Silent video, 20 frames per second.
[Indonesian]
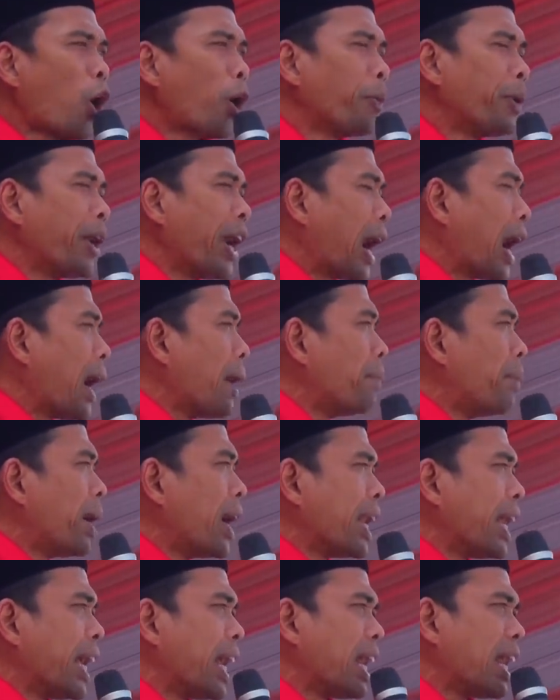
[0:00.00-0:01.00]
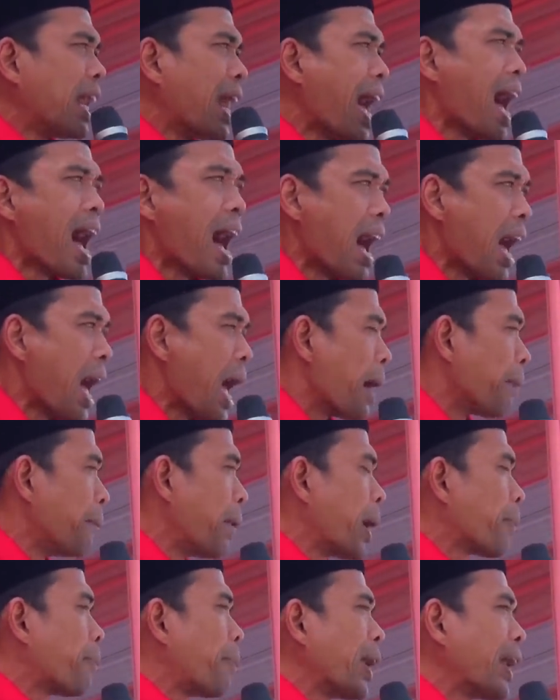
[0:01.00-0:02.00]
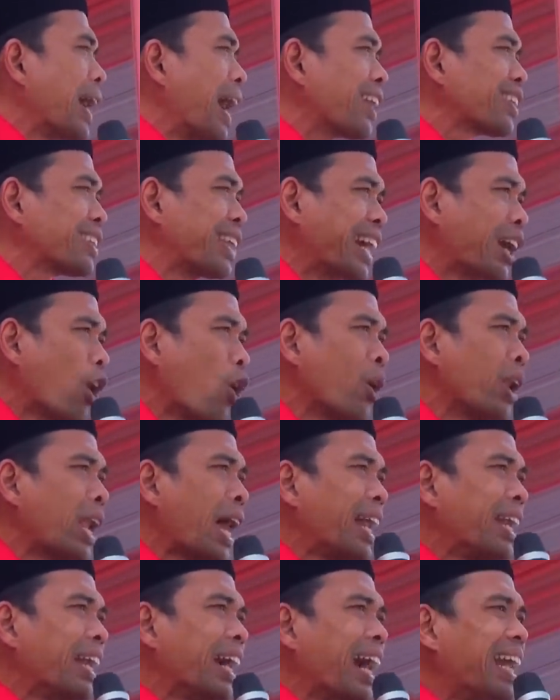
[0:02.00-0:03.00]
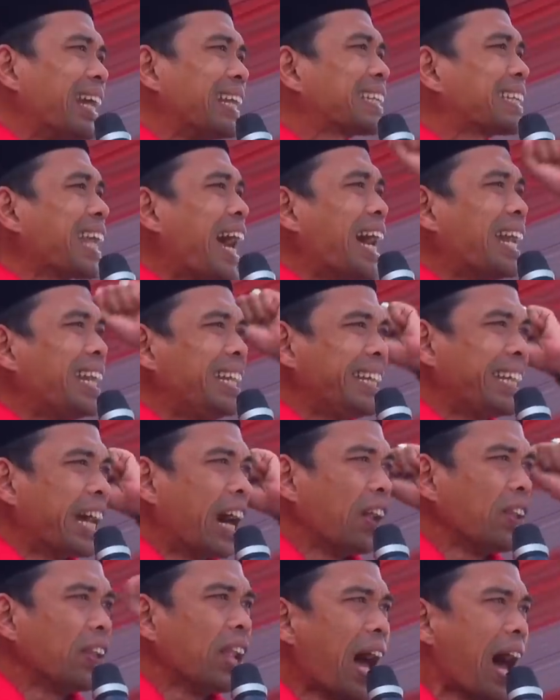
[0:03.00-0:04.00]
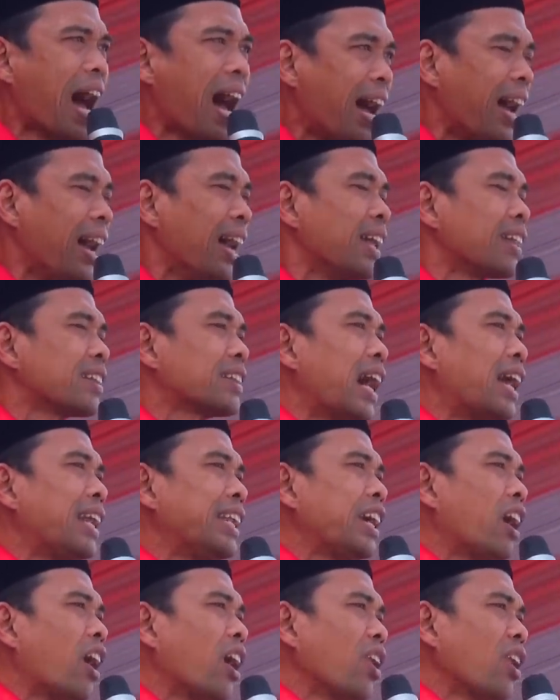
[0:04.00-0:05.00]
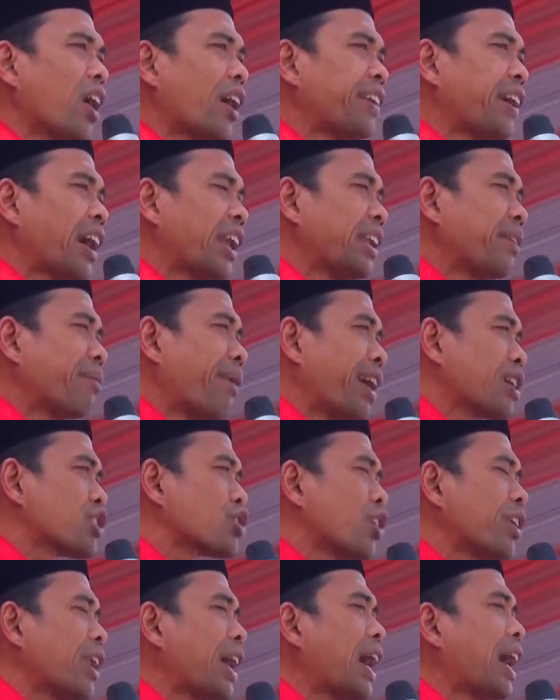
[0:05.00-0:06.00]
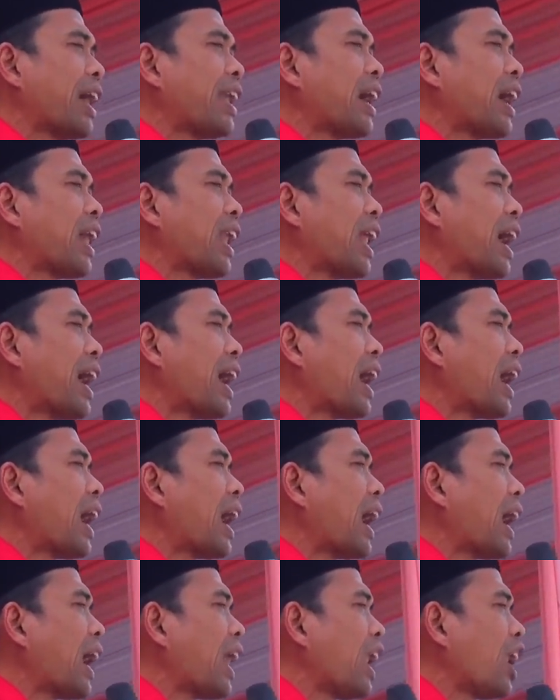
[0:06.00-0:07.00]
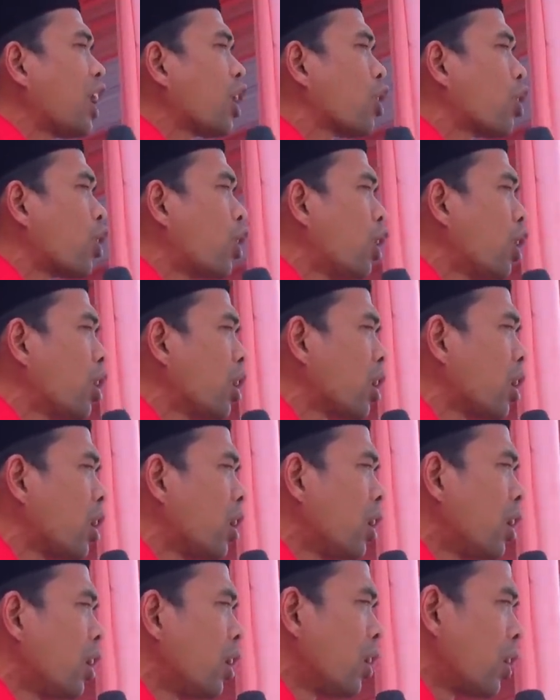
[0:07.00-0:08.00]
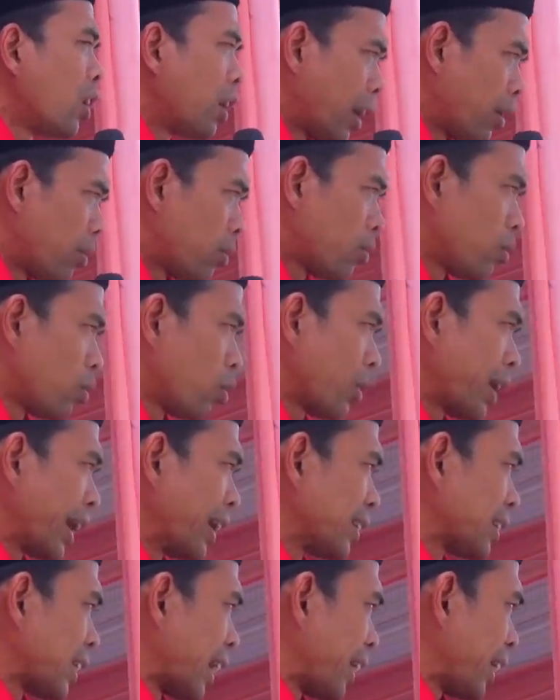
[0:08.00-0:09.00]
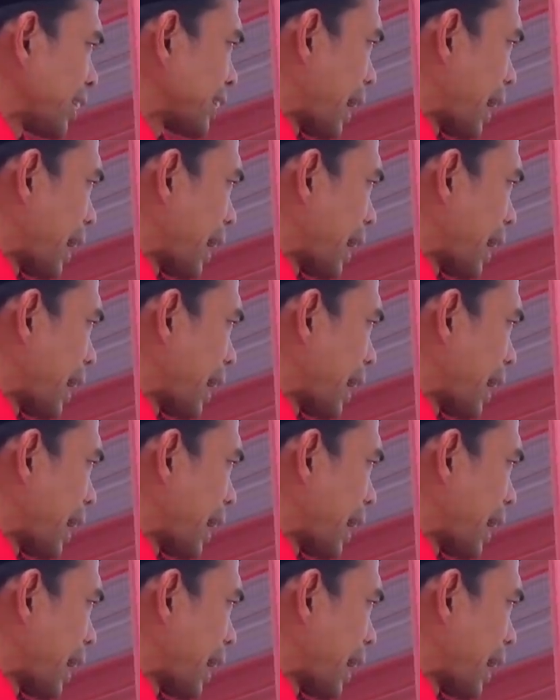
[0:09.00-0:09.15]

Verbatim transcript: bihablillah berpegang teguhlah dengan tali Allah tali Allah yang dimaksud adalah al Qur'an, bukan tarik